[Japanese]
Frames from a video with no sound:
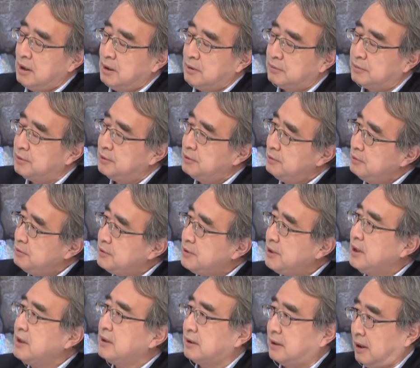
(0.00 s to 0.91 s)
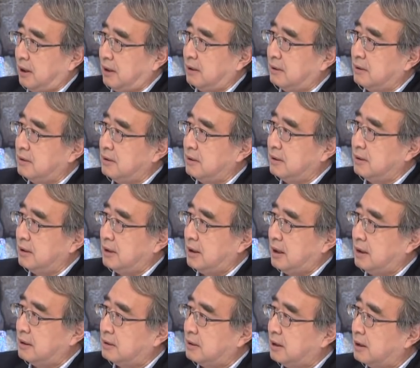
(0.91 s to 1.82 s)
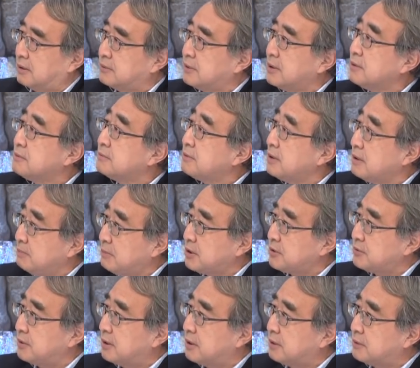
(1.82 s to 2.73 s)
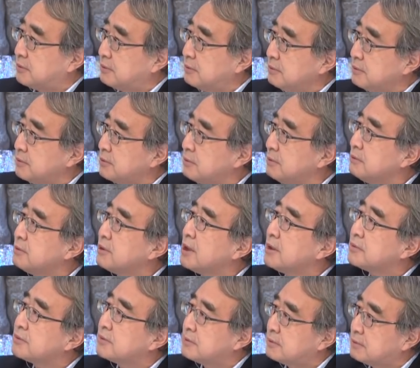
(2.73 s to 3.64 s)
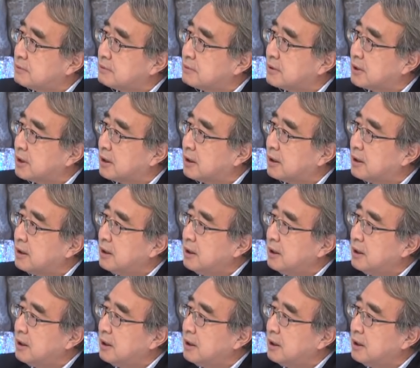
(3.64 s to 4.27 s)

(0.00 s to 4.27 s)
不良債権がたくさん増えましてそれを焼却するんで、